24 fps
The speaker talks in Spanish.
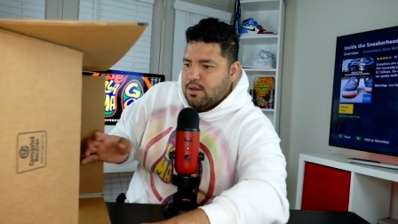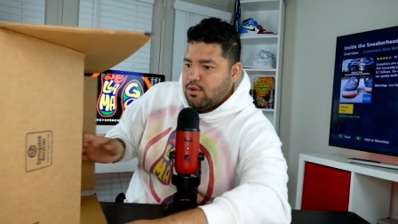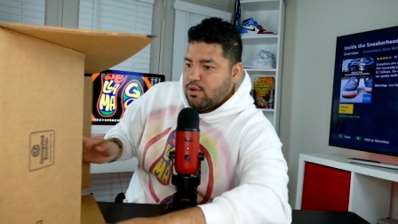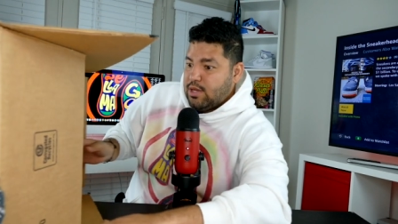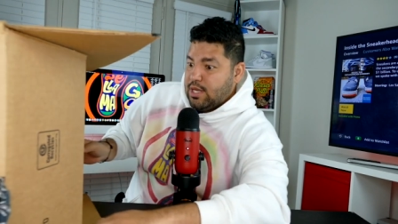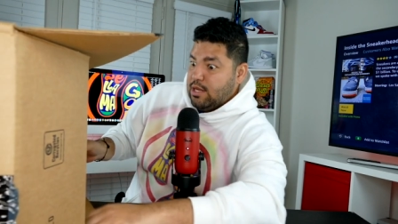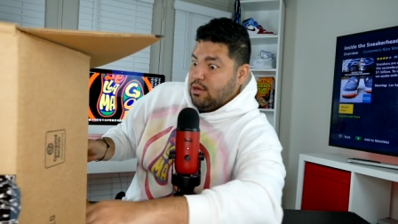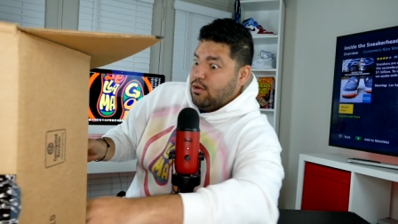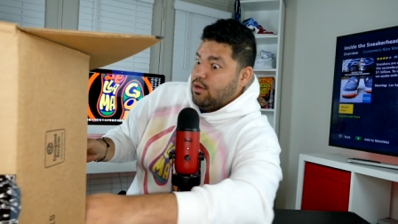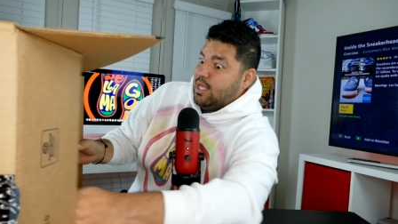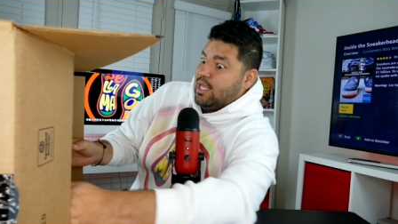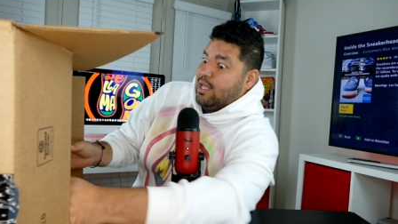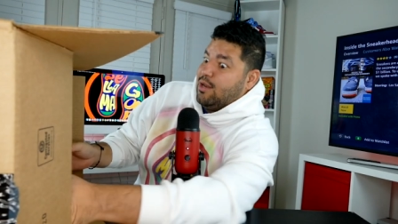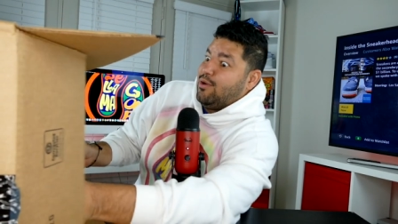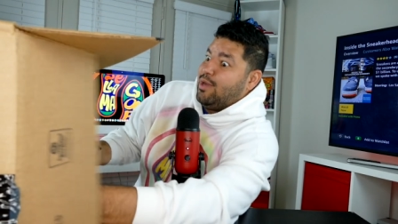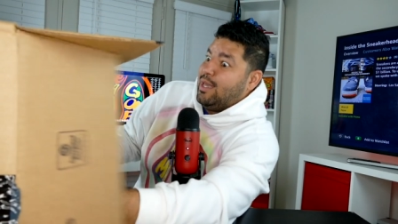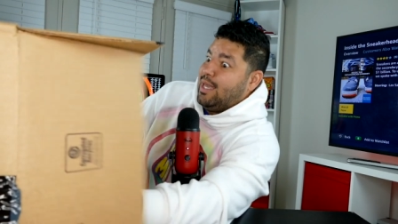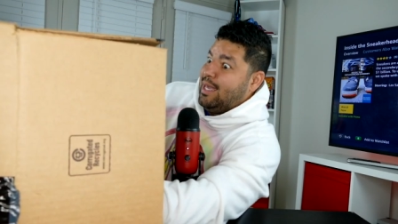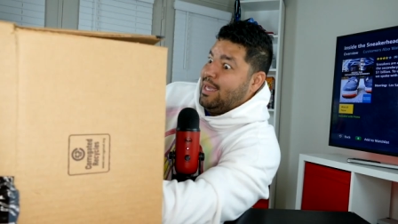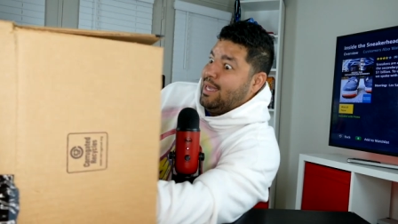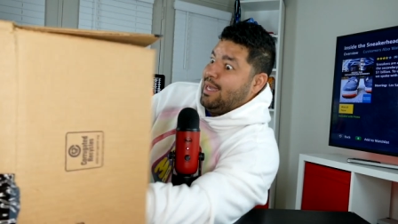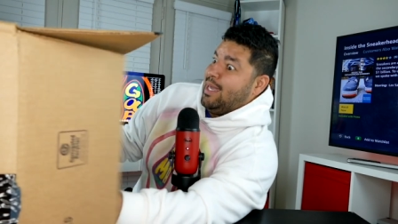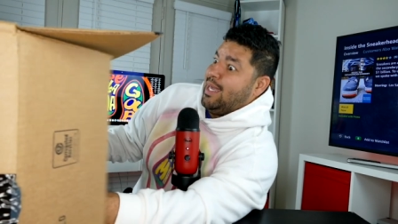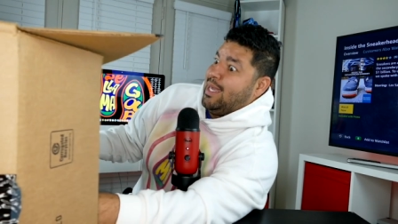Lo que no quiero
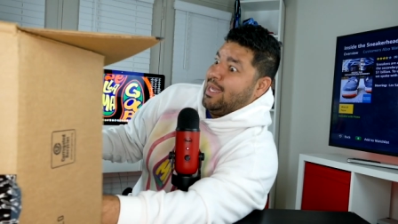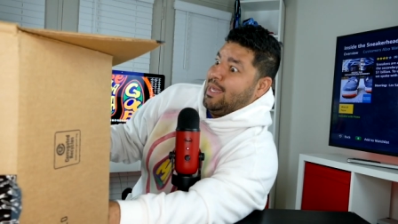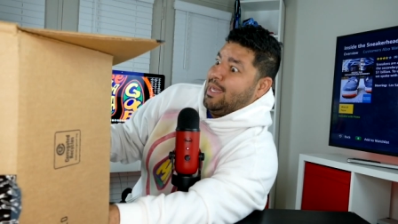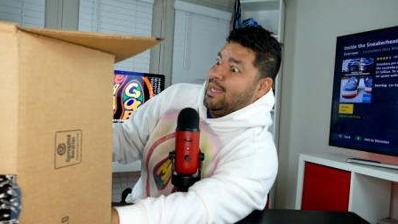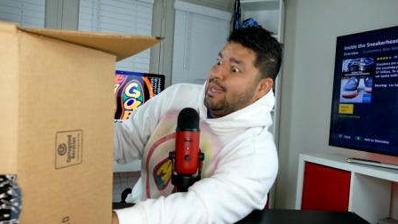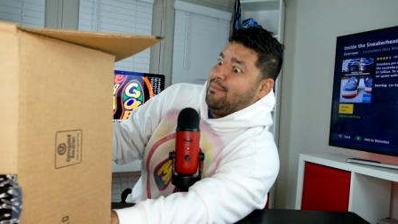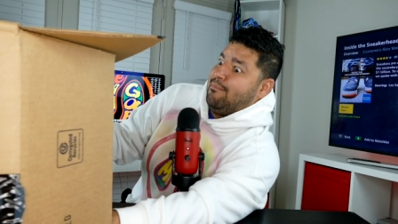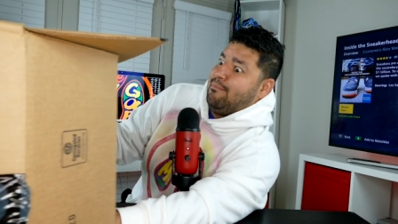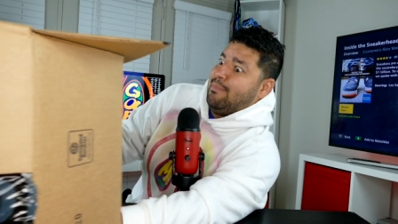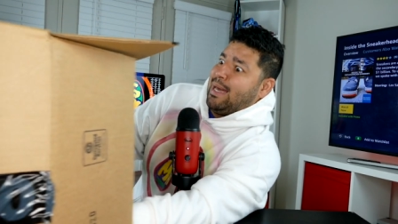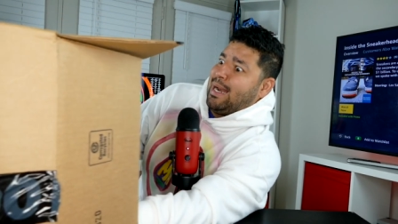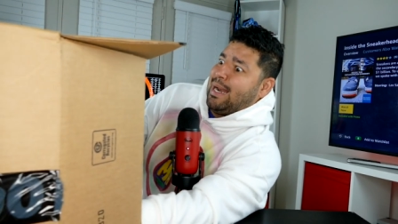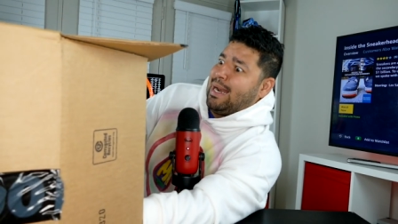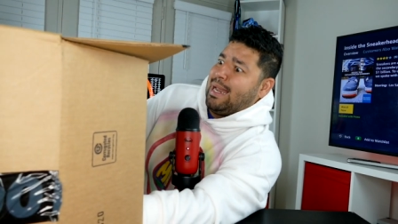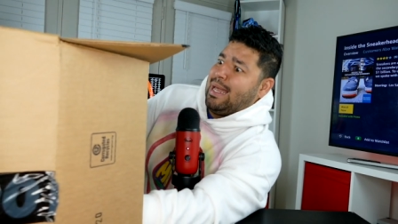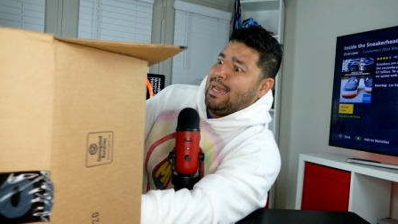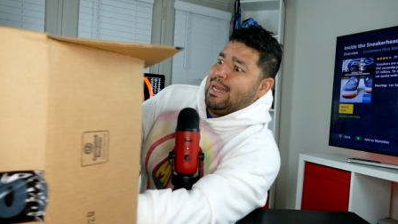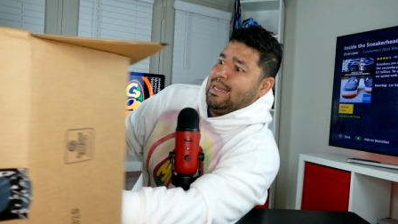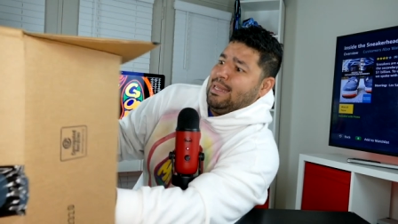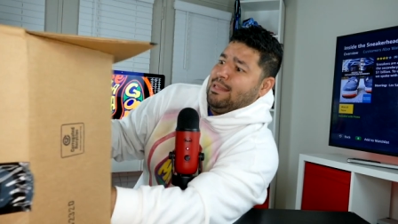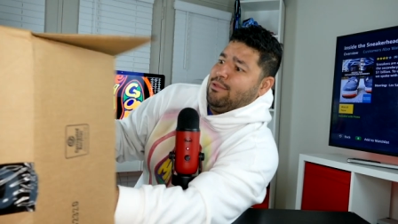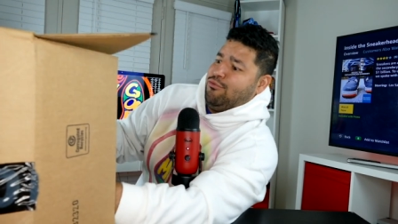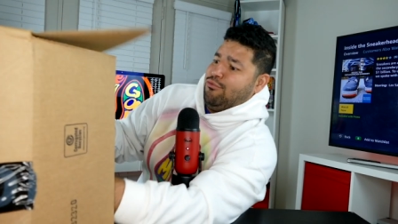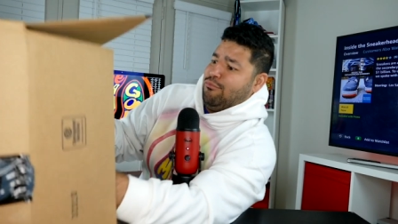es eh,
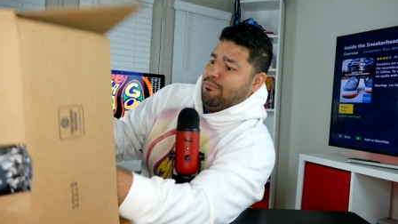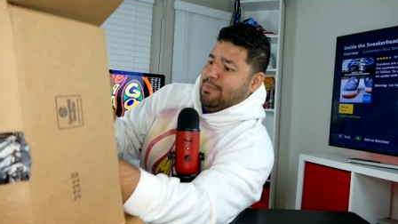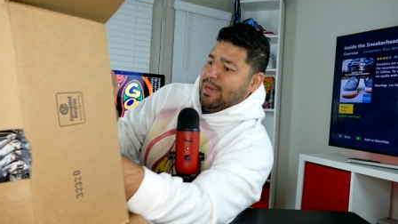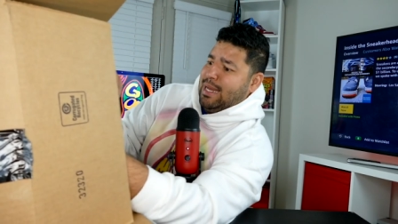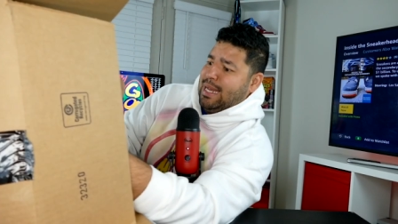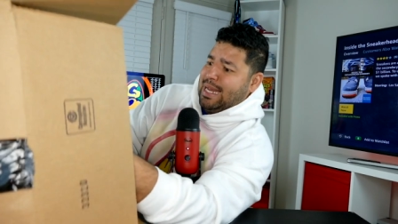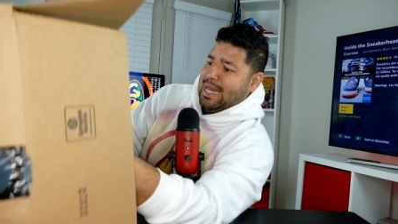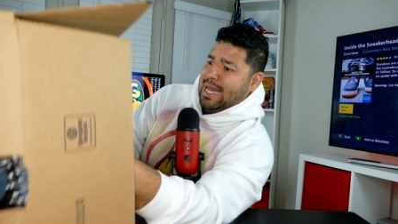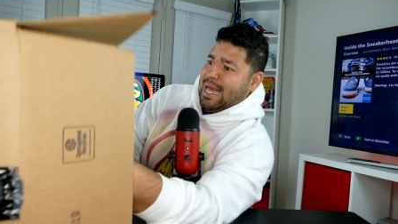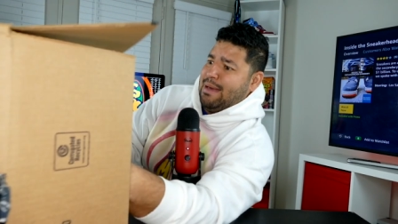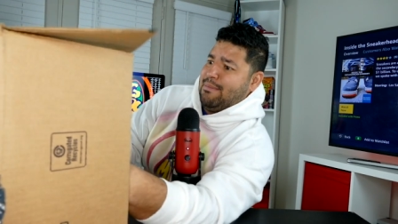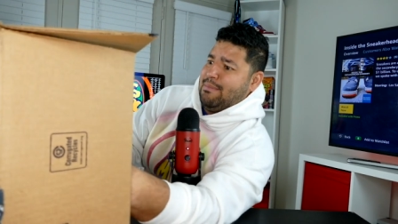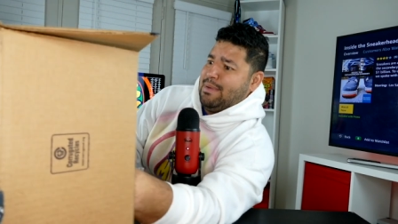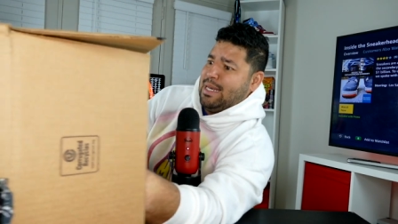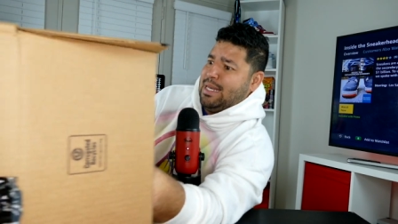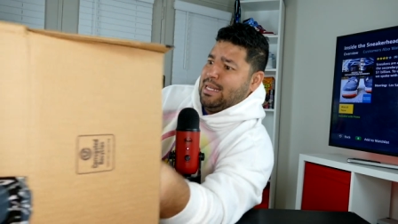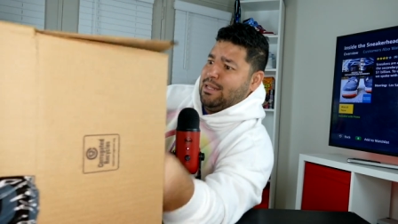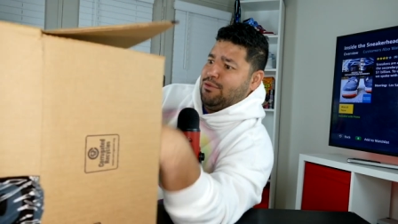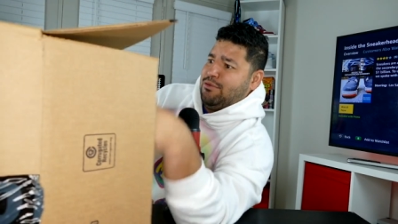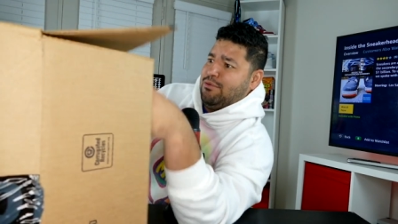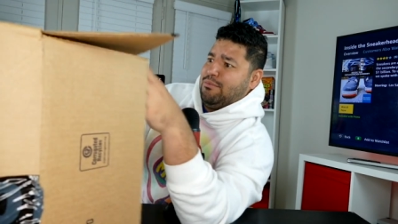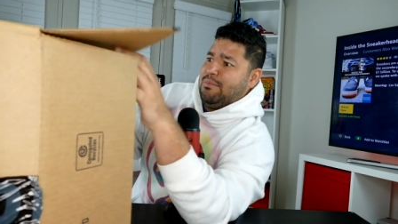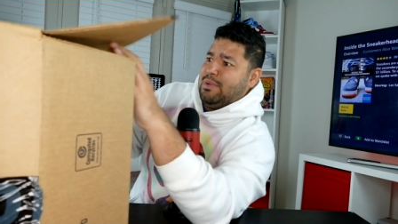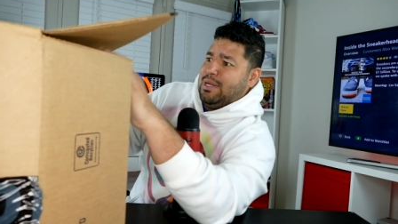embarrarle y tumbar cámara y
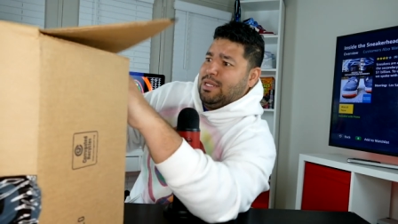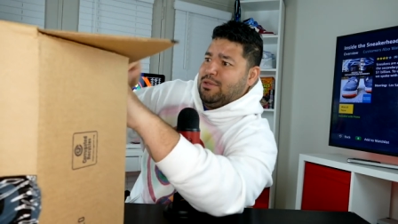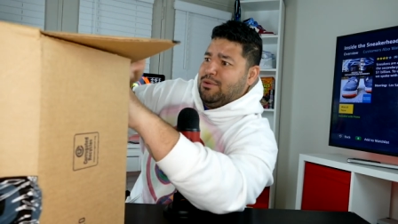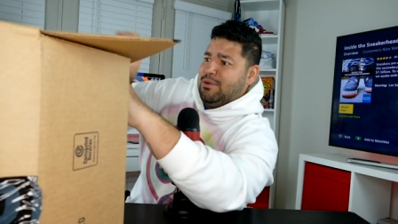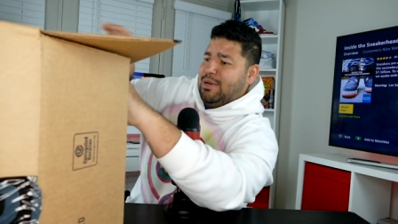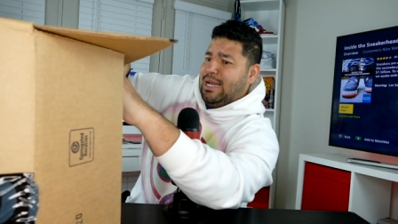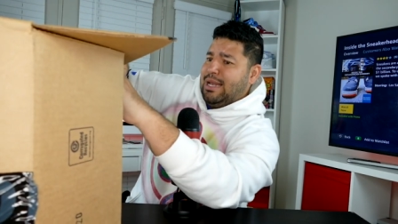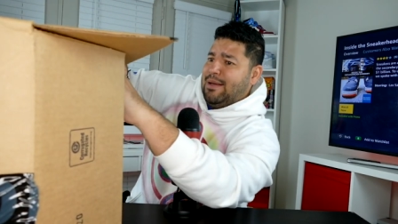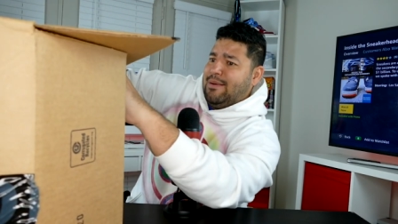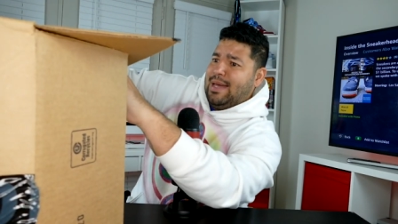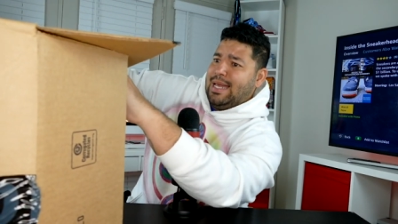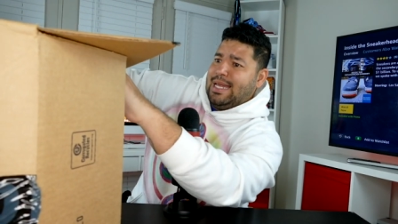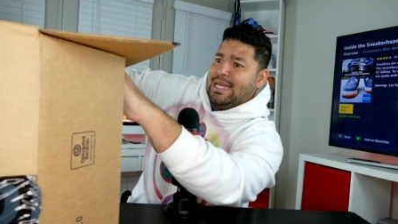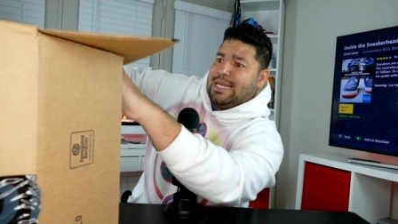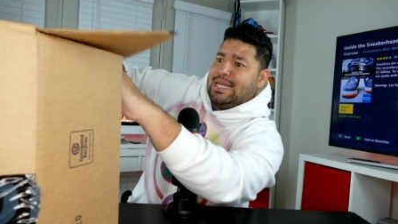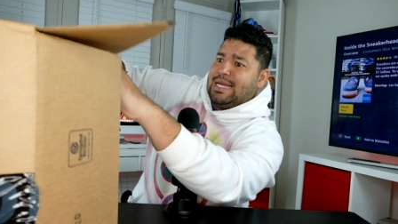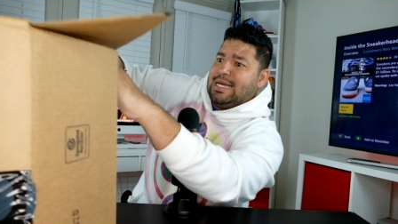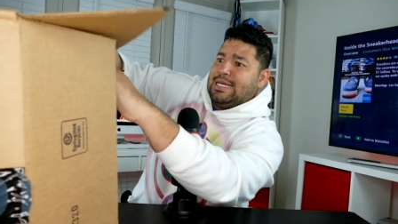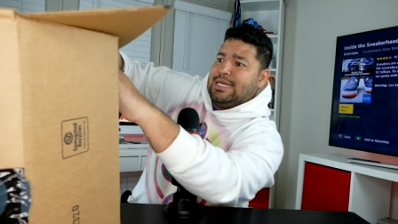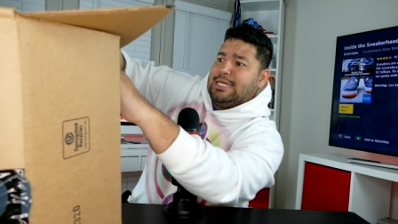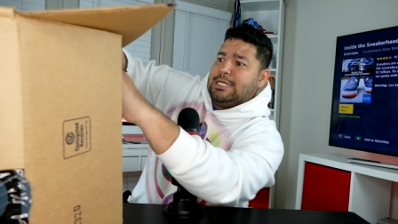tumbar toda la vaina.